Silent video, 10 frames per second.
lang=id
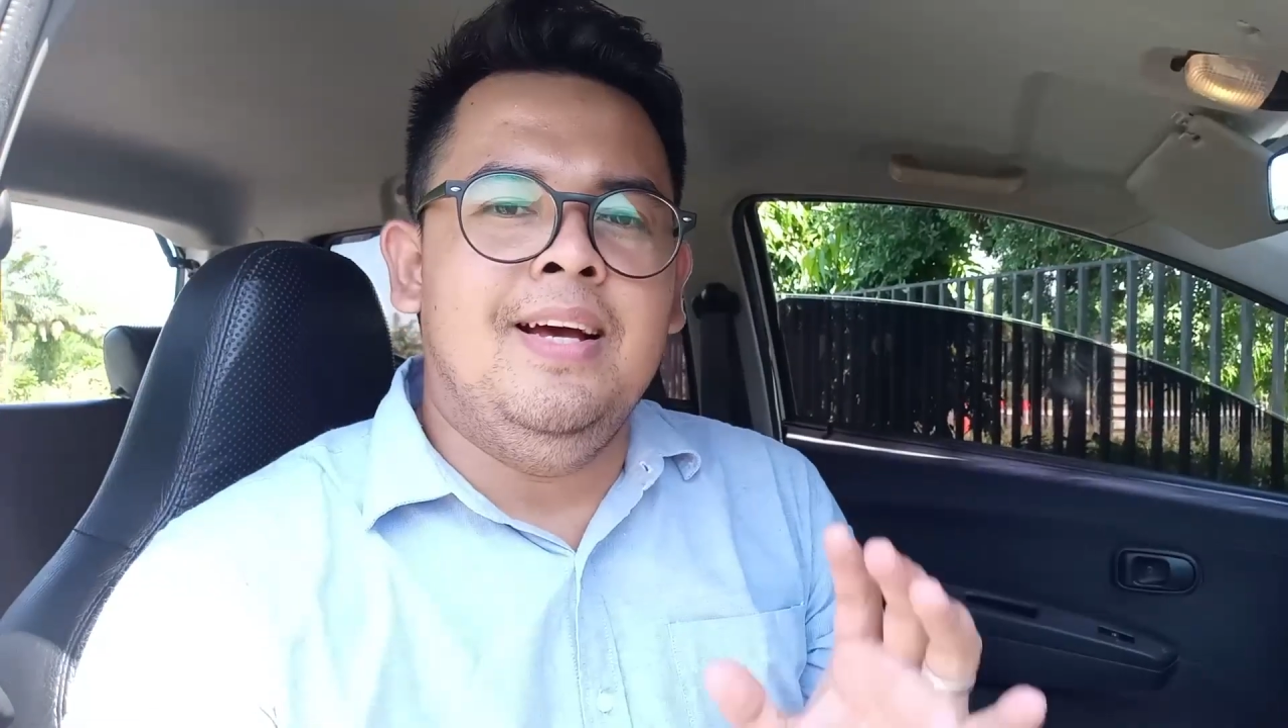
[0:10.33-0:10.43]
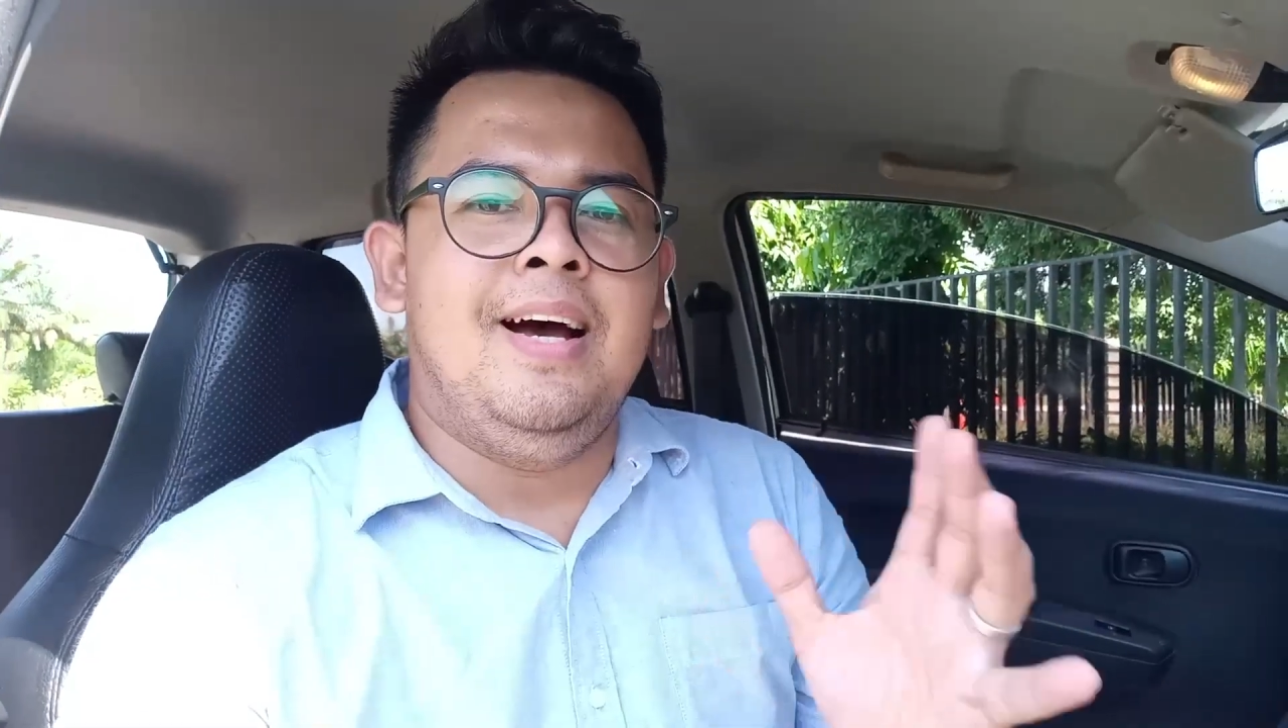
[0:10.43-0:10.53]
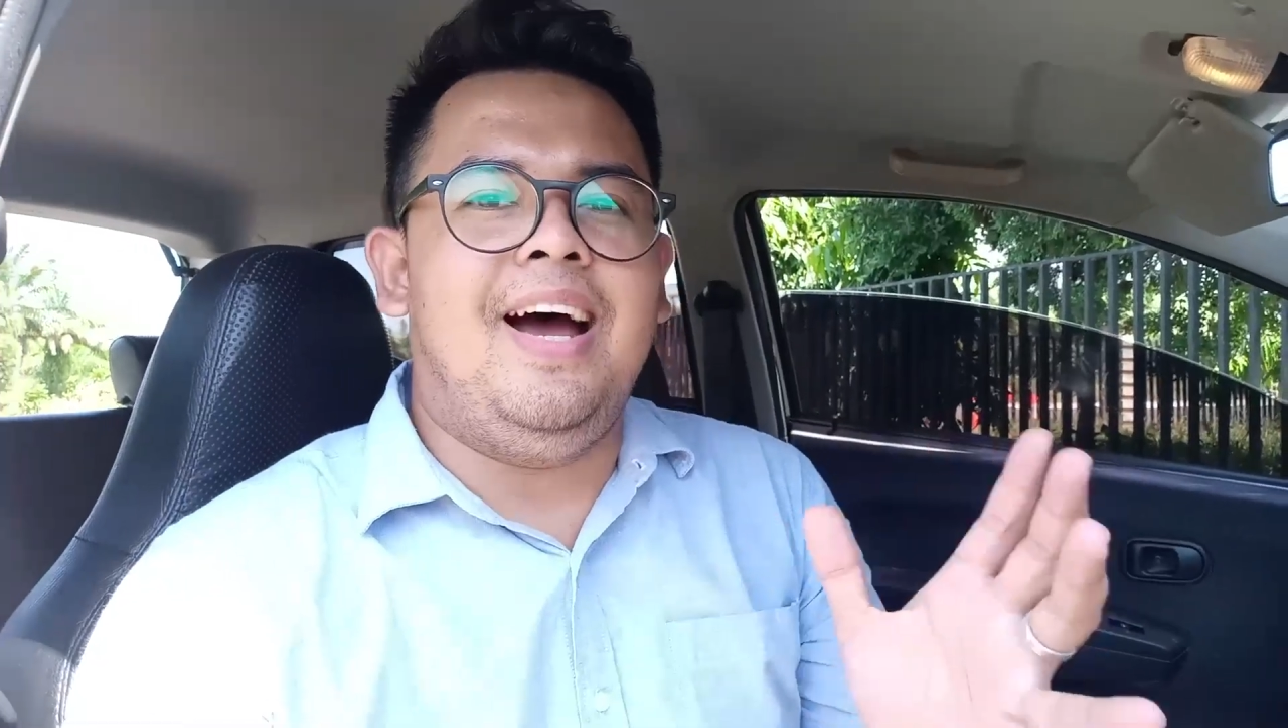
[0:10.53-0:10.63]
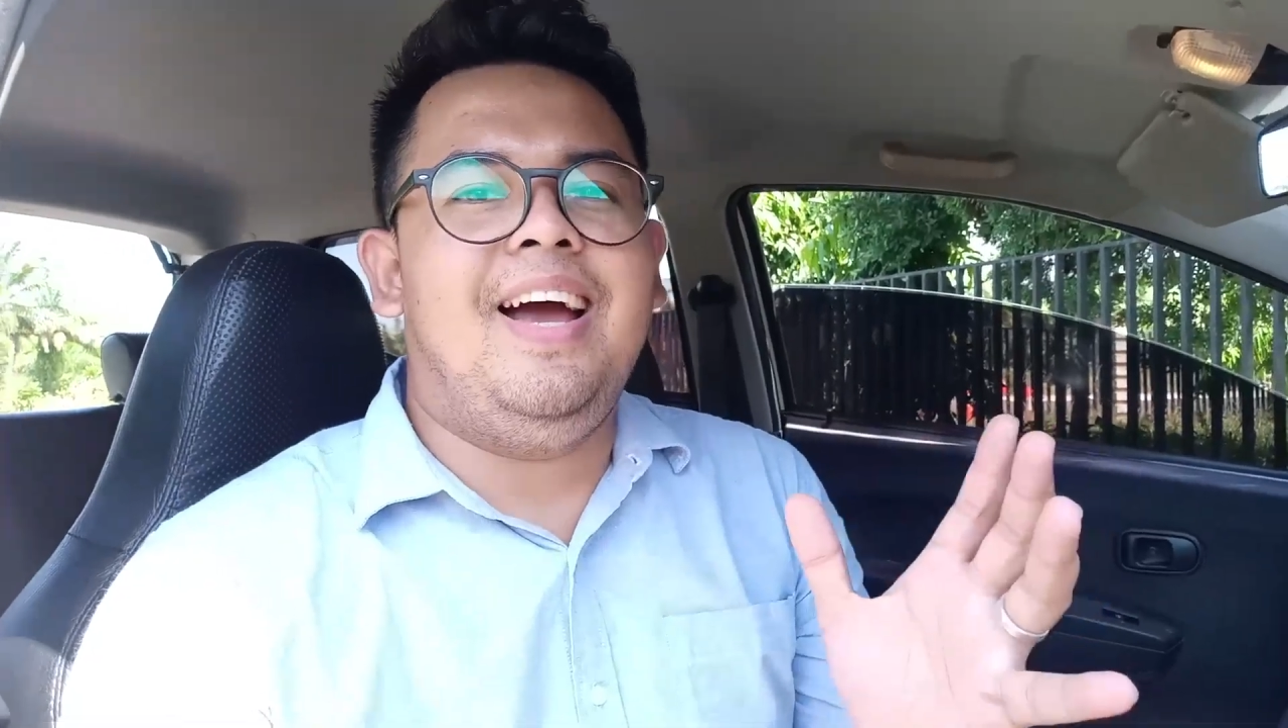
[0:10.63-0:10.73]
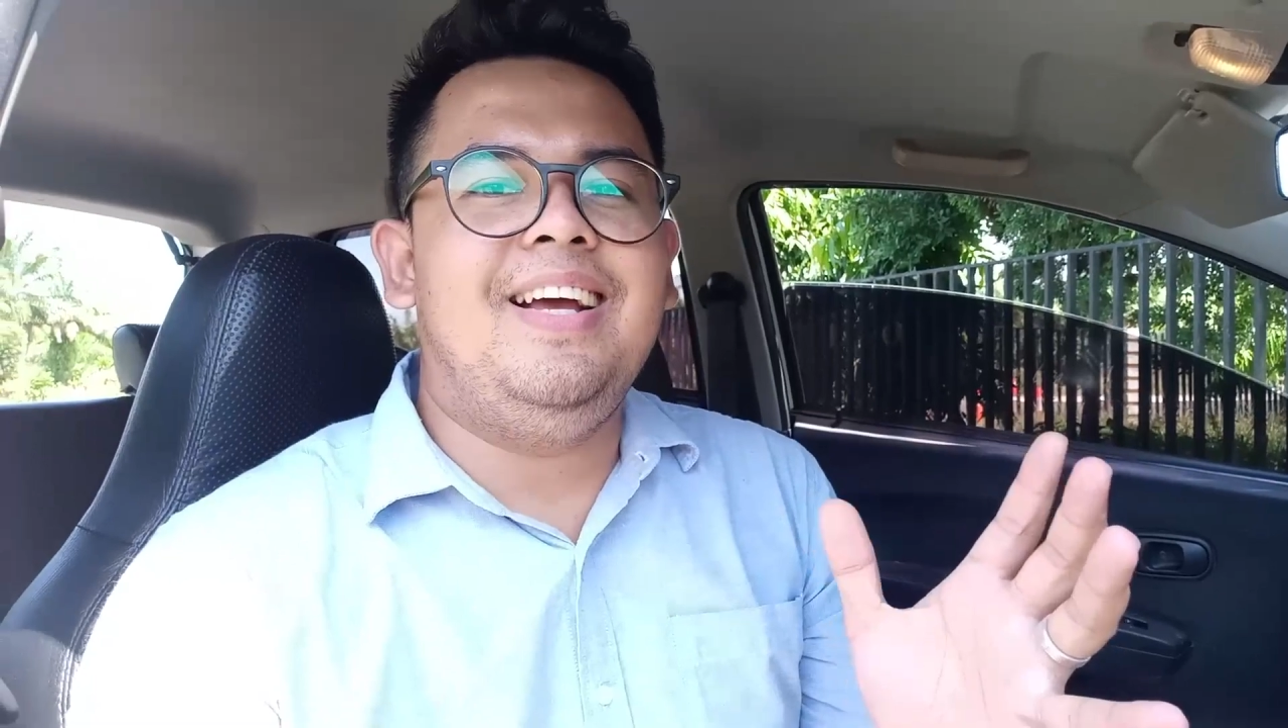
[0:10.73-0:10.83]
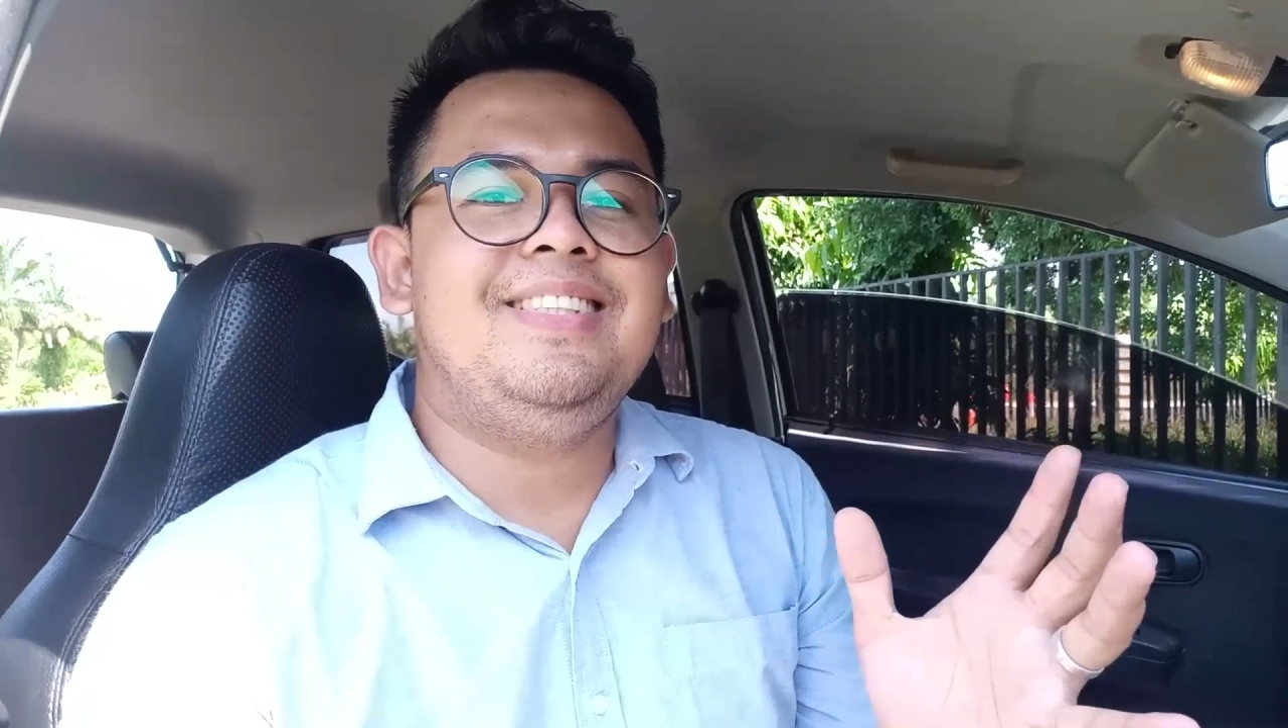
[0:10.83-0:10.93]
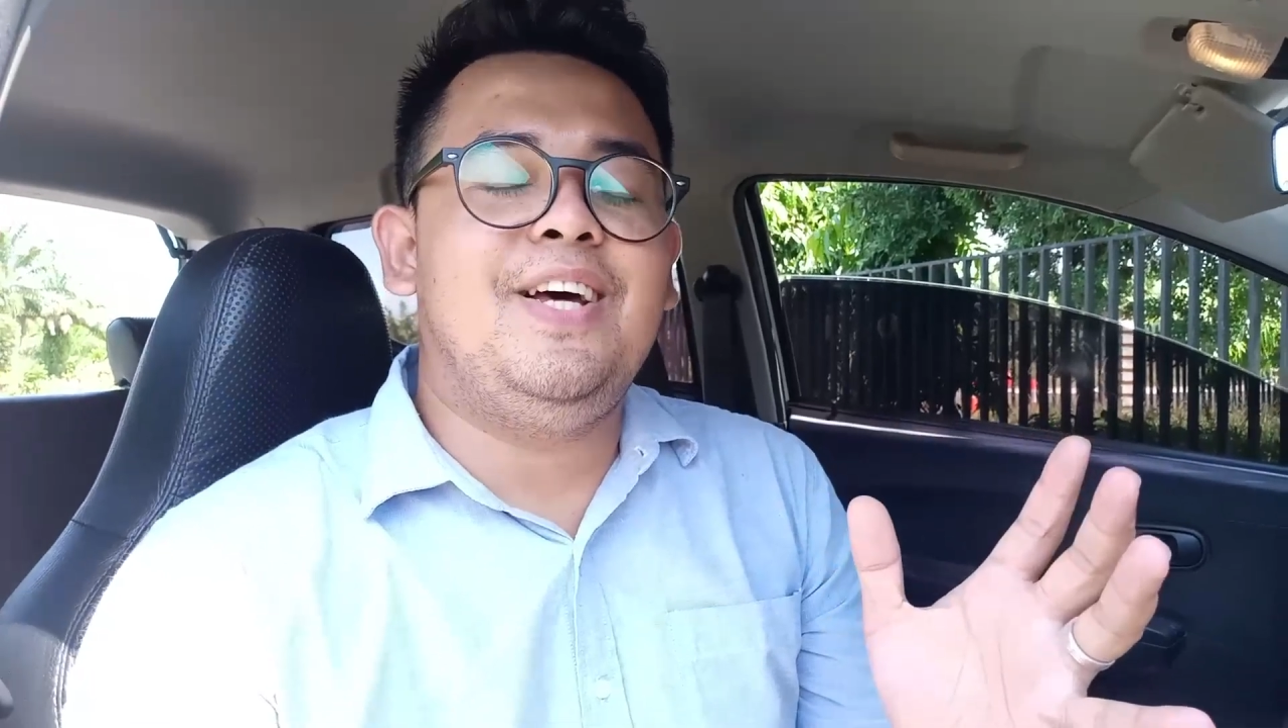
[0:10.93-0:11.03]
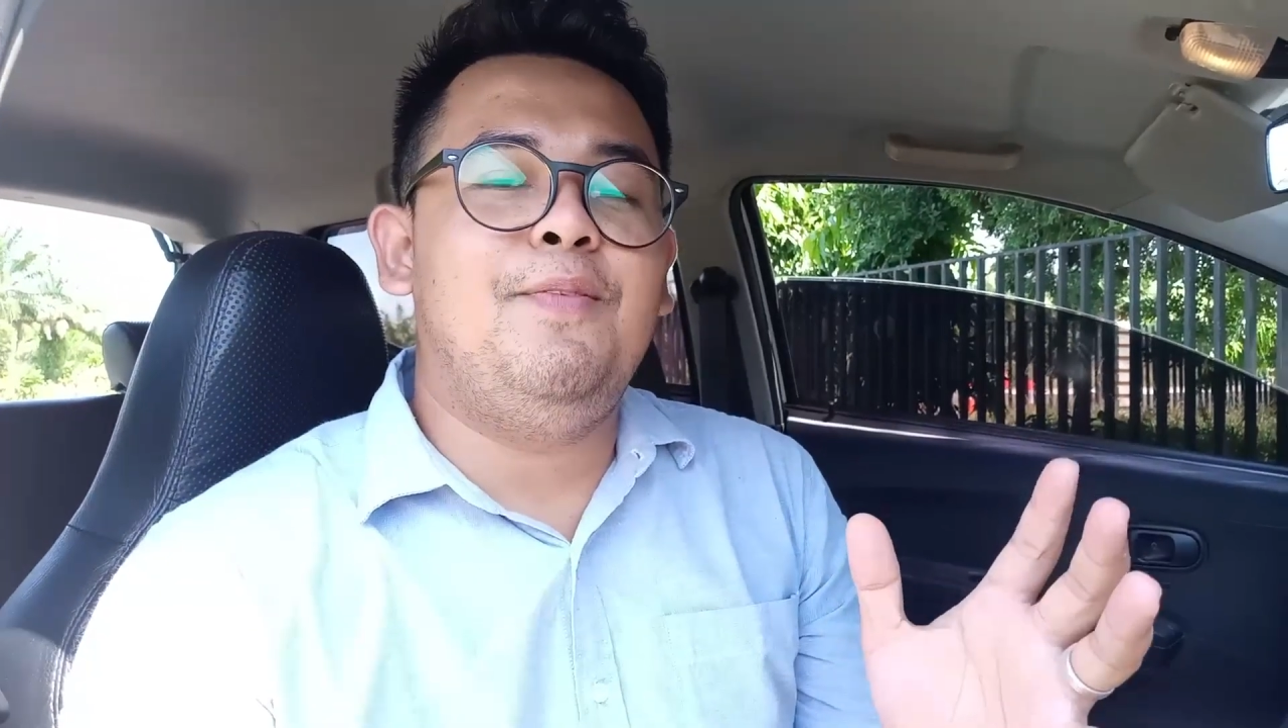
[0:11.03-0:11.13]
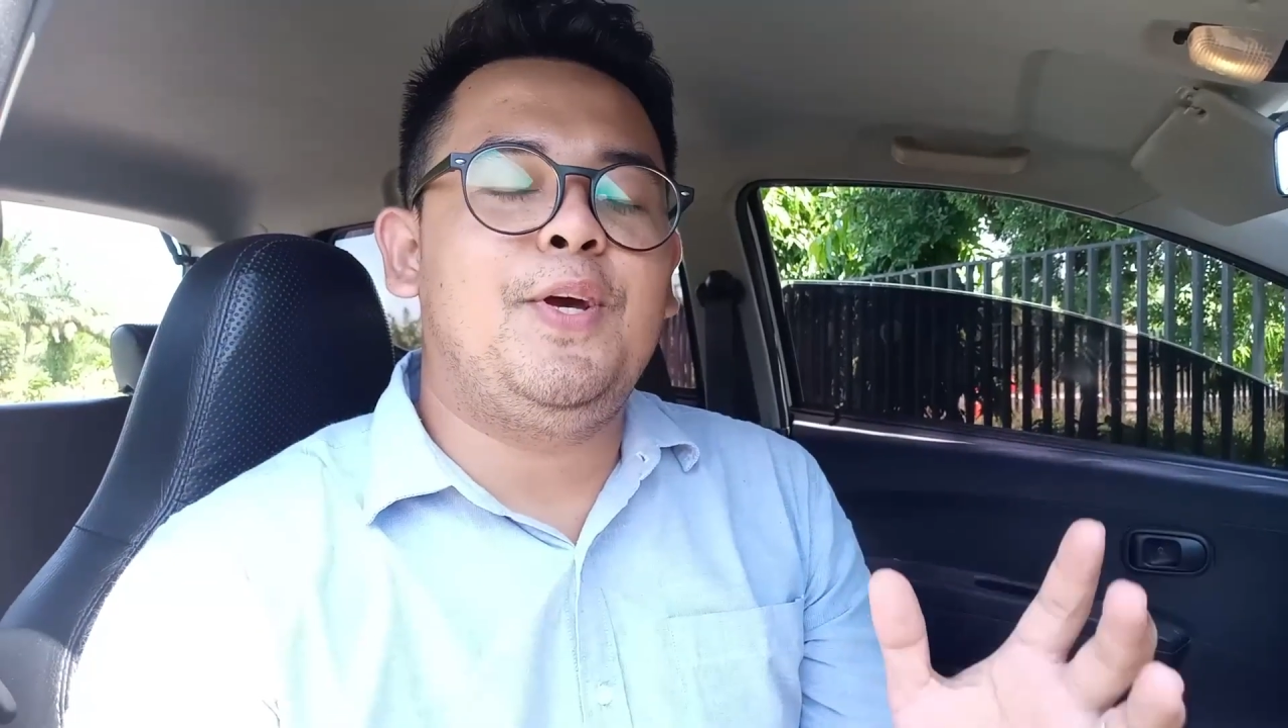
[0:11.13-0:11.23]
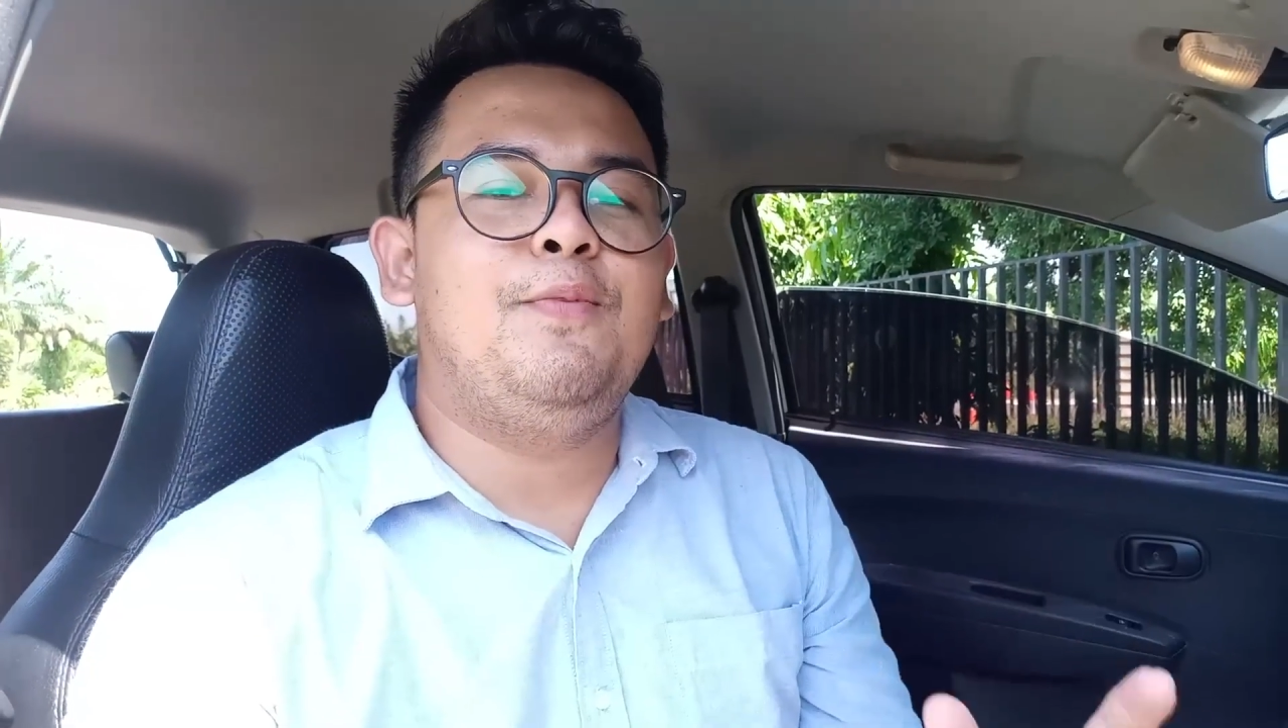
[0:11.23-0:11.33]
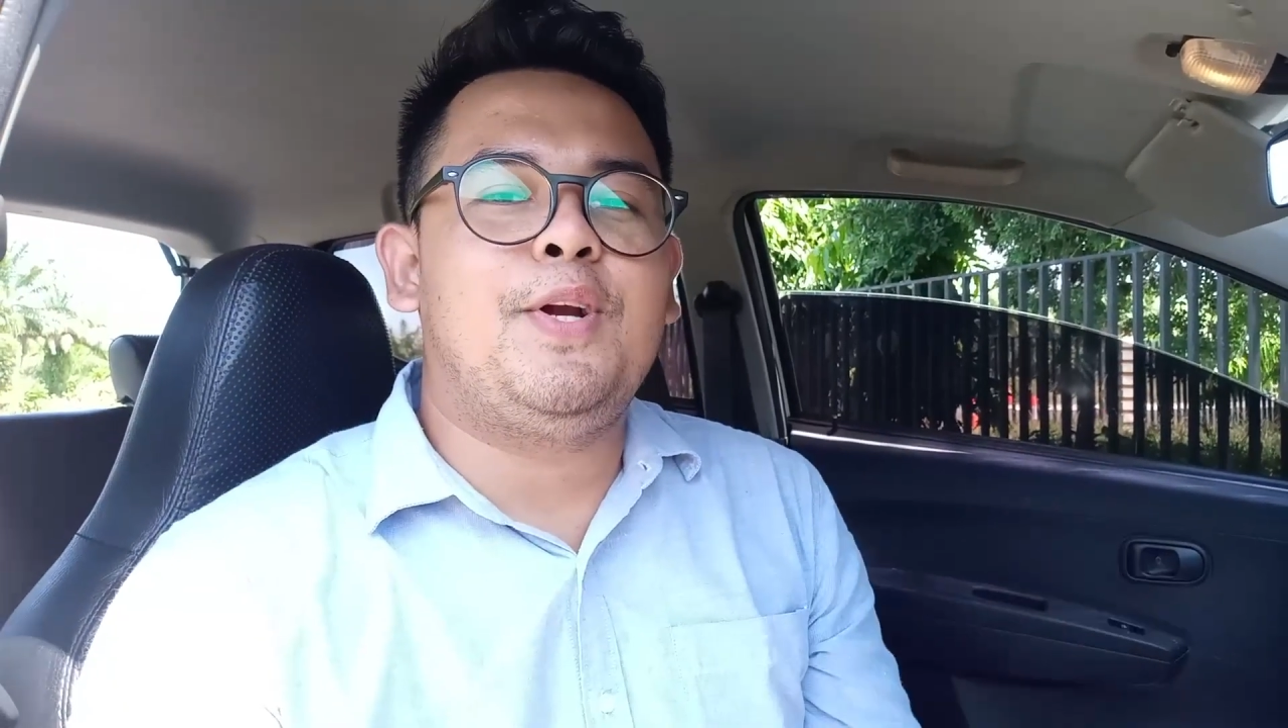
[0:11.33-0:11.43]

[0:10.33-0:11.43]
Hai Assalamualaikum